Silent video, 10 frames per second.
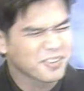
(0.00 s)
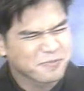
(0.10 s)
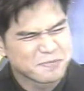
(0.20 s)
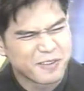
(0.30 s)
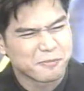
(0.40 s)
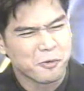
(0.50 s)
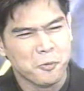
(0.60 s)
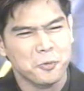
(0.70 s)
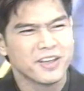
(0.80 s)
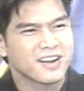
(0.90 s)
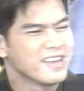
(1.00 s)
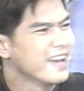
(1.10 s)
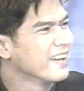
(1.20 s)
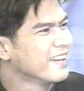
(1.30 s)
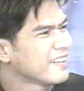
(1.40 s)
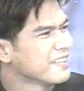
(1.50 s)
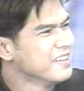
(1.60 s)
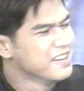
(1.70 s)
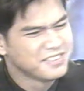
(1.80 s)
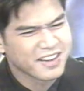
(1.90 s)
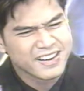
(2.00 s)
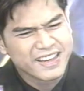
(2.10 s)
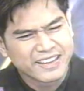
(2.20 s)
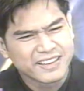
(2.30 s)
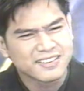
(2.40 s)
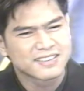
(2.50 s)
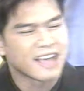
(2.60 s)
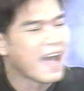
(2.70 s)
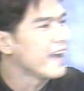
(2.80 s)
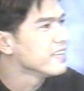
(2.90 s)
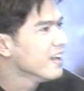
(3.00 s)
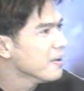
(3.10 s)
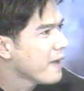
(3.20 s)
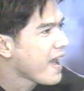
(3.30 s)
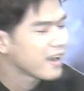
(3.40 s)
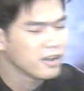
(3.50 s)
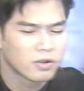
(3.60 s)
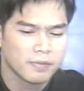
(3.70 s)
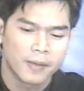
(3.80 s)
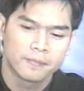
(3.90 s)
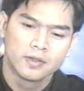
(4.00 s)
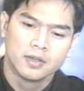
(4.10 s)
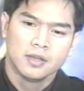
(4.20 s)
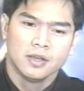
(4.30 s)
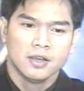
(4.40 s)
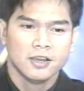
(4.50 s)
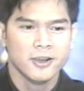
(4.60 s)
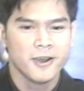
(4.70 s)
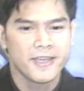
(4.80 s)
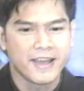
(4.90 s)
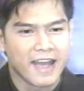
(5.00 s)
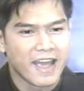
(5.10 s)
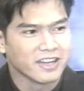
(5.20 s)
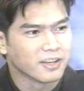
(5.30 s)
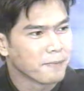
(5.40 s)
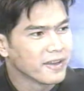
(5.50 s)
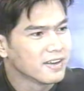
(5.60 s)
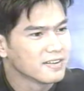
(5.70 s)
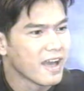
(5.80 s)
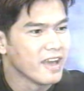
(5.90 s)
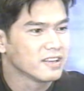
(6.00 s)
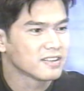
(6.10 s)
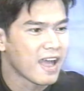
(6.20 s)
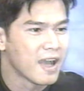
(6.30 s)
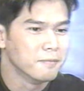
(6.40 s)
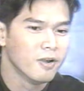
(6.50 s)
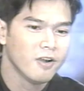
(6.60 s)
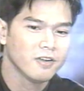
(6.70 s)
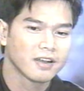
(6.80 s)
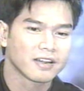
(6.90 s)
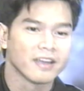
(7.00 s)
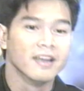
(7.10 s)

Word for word: จะเป็นแบบโอ้โหนักเรียนเนาะนักเรียนนักศึกษาเยอะมากเราก็แบบยังไงจะไปทางไหนจะถามห้องไหน